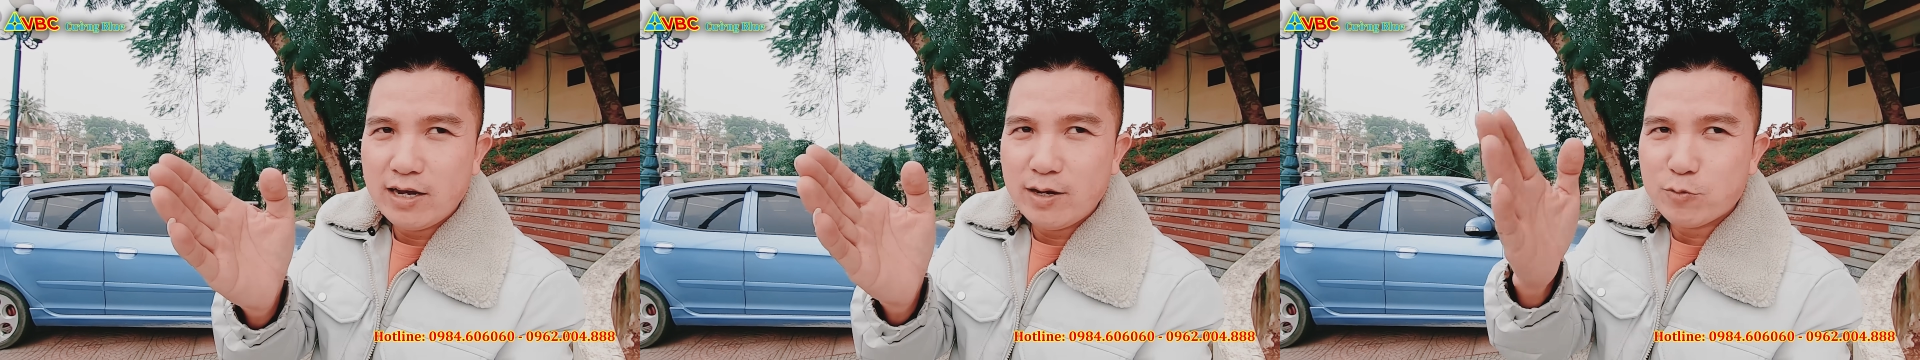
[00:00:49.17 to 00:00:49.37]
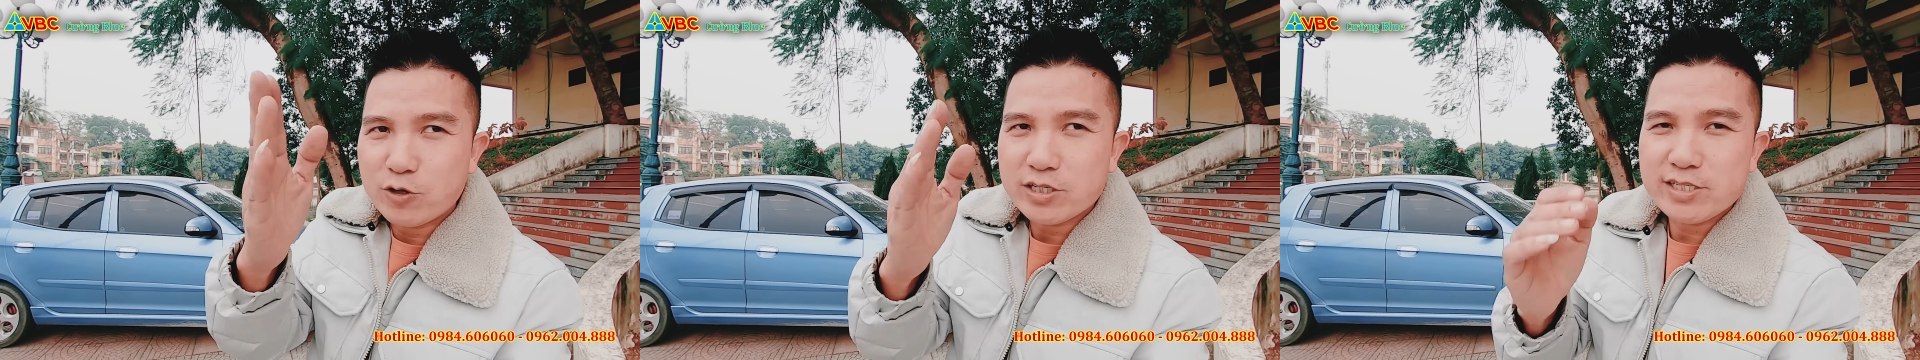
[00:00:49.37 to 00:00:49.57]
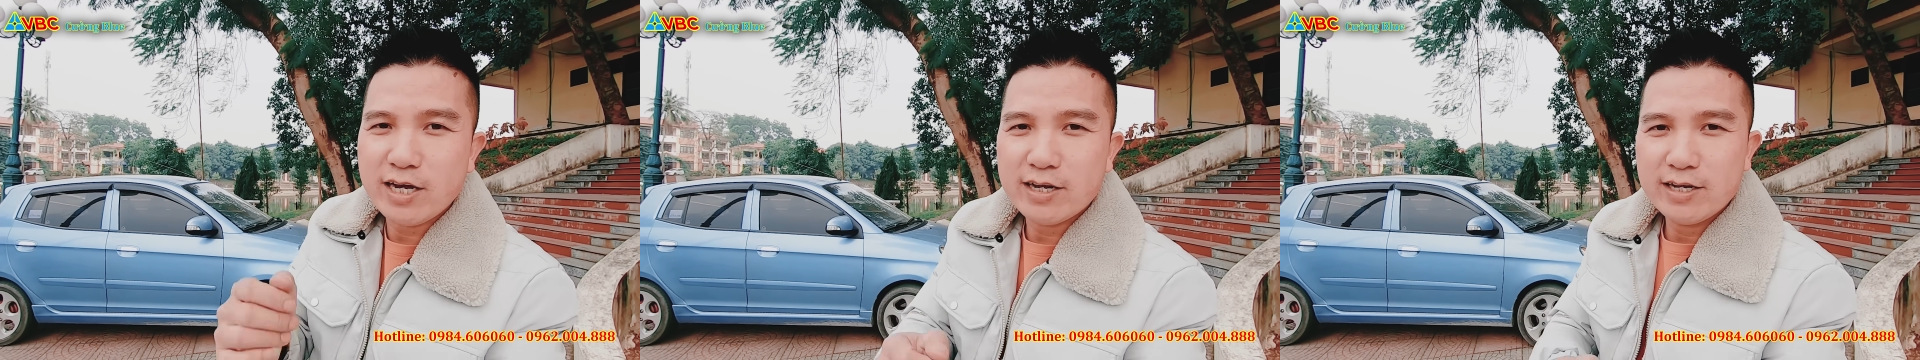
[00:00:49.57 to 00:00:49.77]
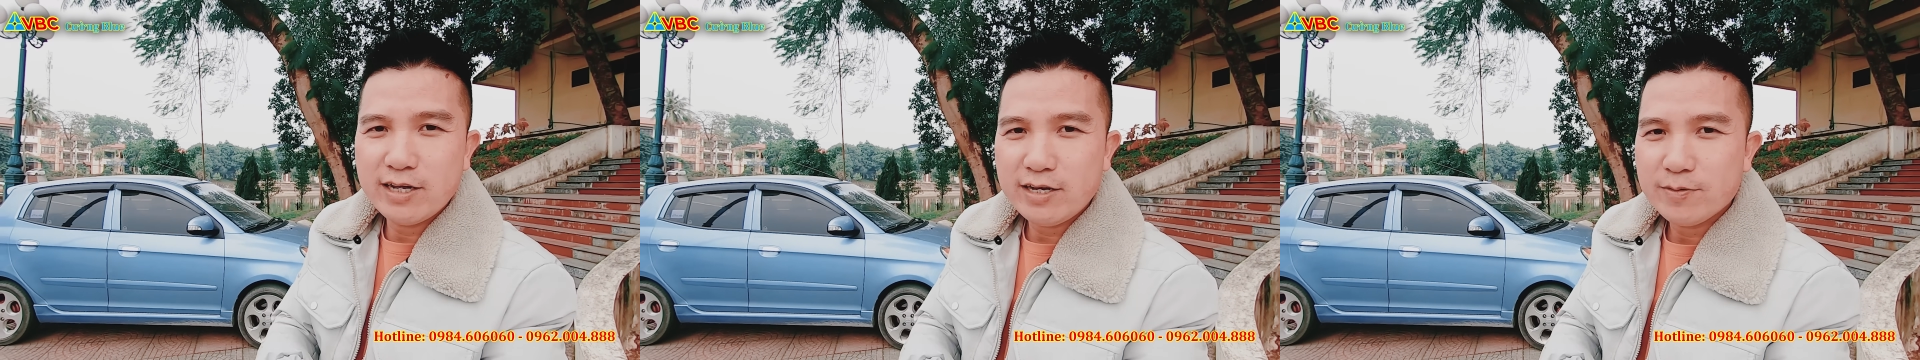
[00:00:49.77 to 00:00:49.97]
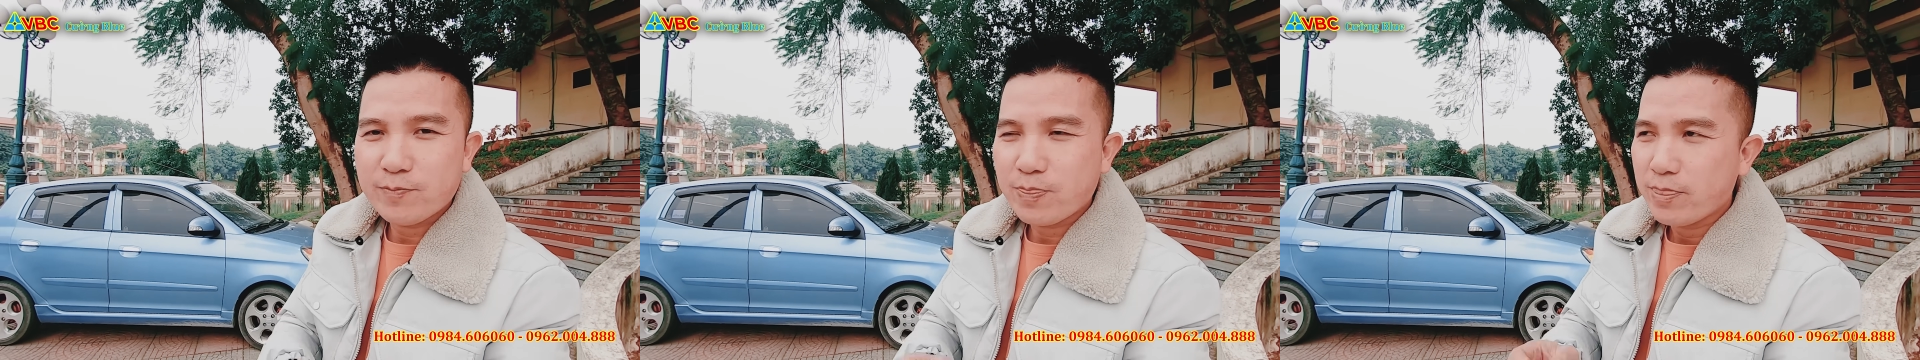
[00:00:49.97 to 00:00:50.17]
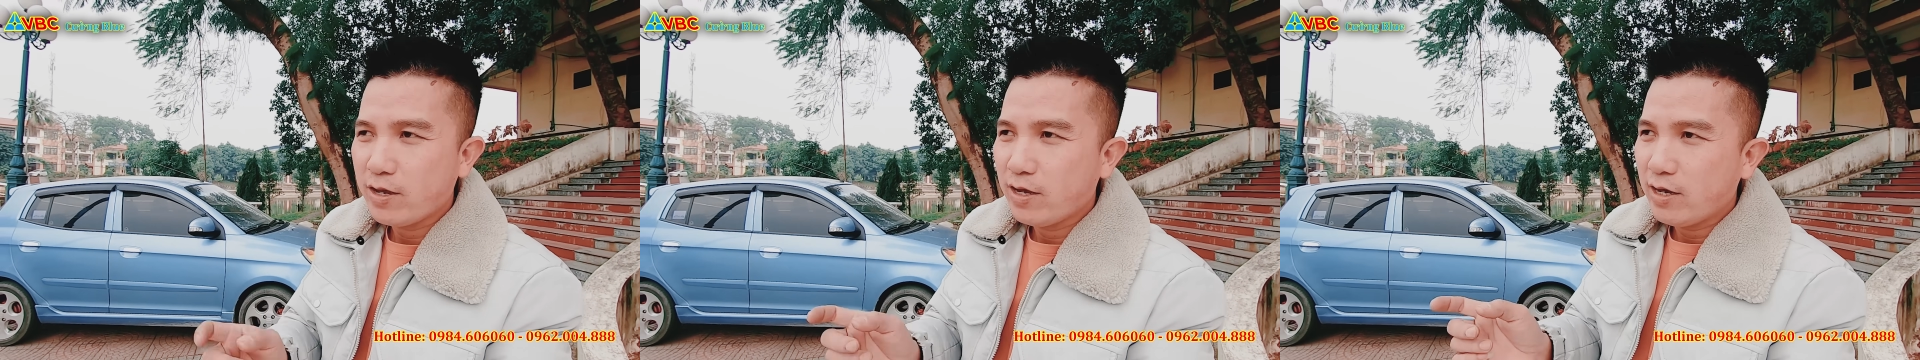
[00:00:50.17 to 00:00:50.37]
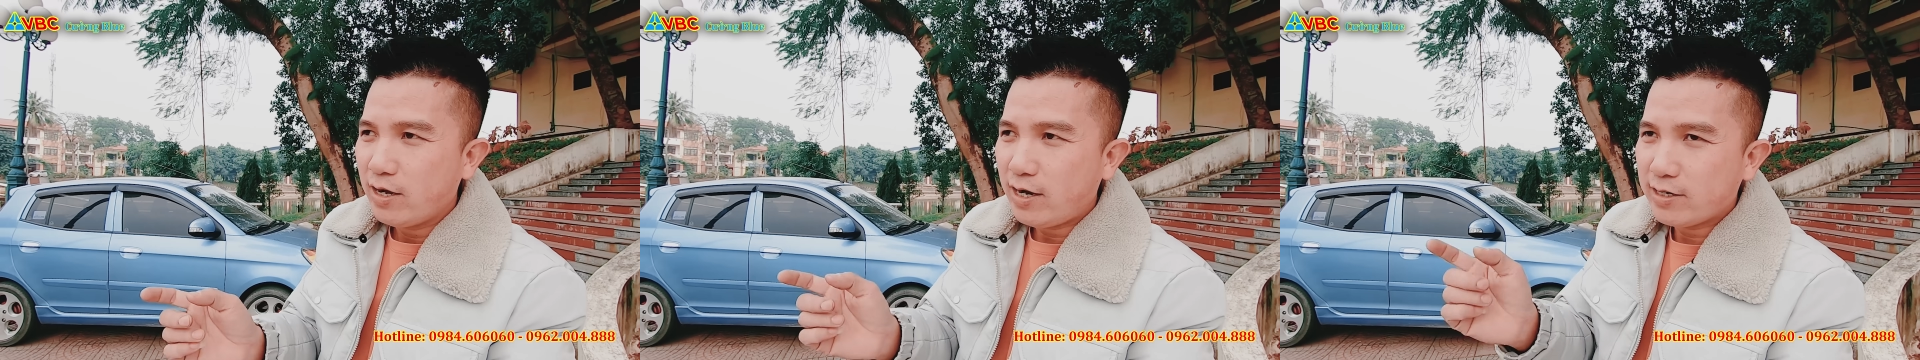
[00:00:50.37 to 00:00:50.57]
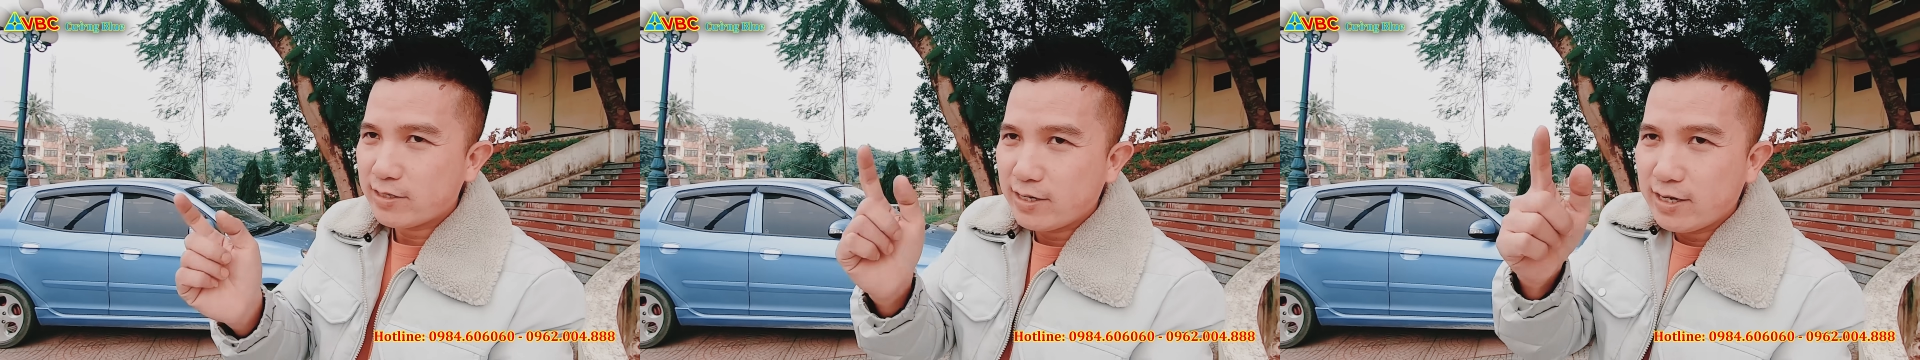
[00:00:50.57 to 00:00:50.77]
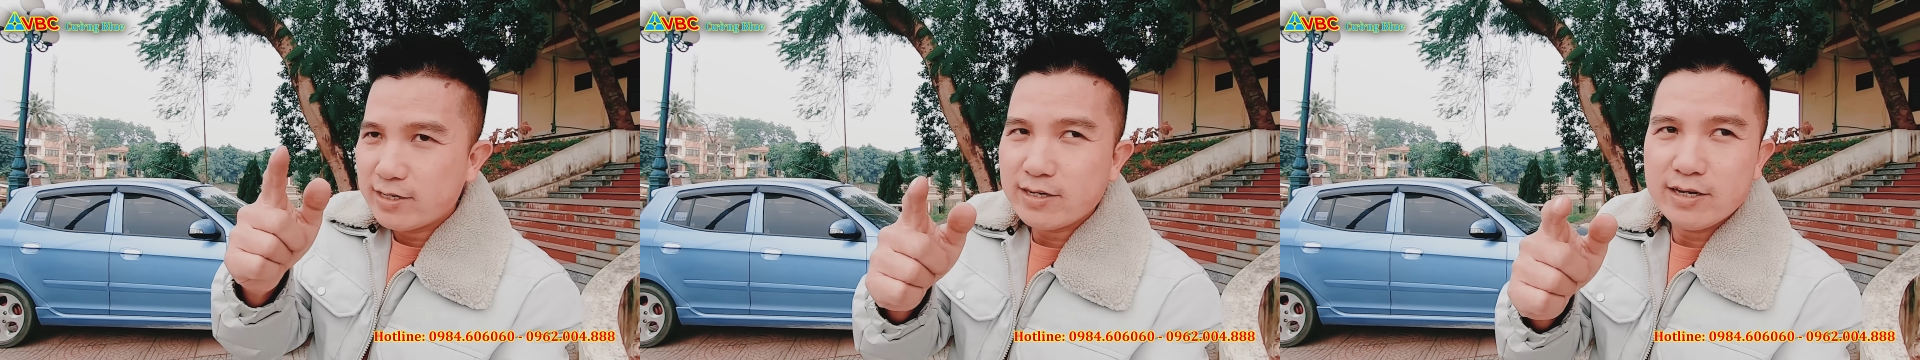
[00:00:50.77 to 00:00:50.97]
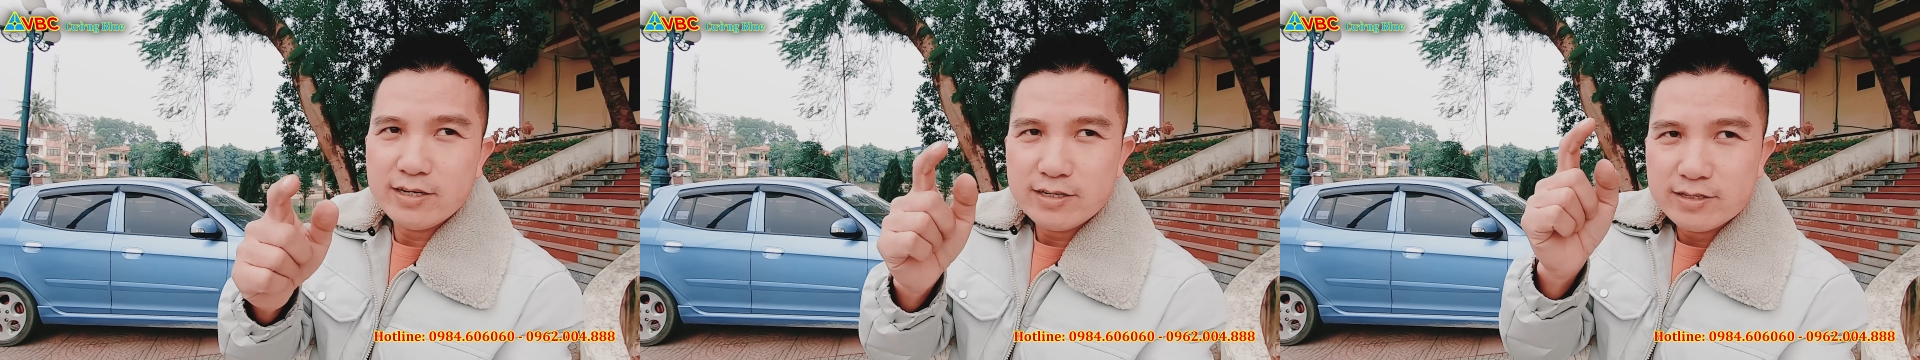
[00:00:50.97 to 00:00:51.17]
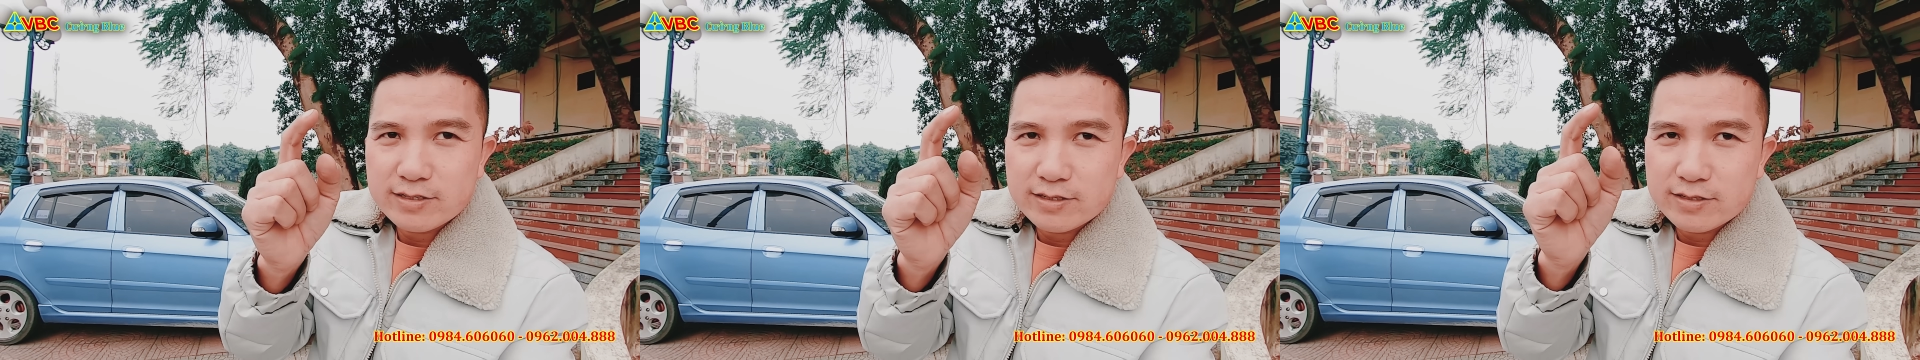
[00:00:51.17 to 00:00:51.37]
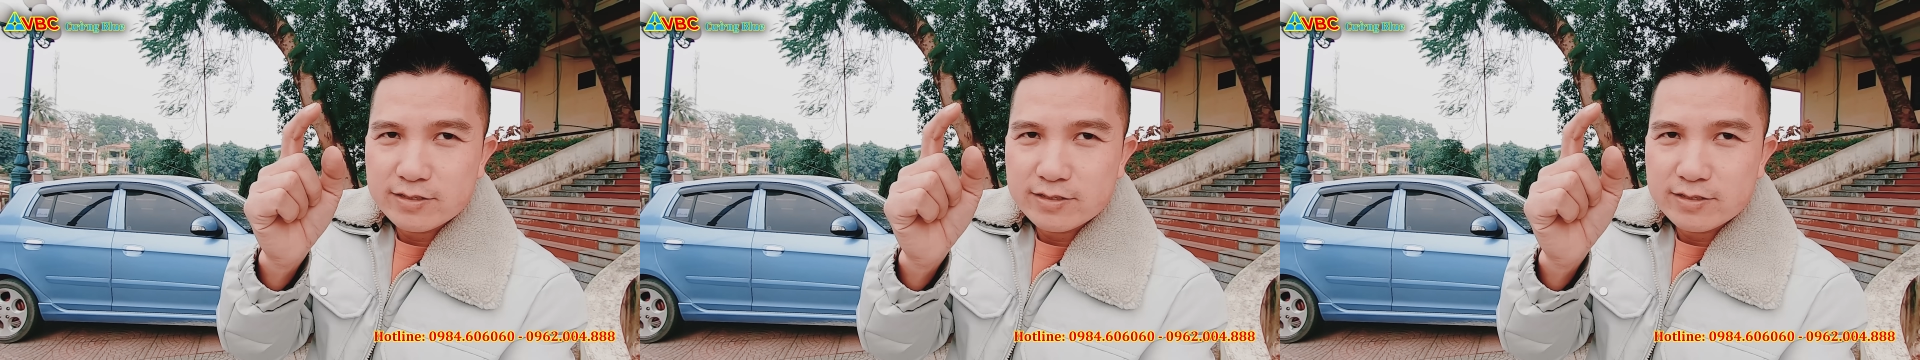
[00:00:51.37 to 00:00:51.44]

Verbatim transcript: em có cái xe đấy đấy anh đến đấy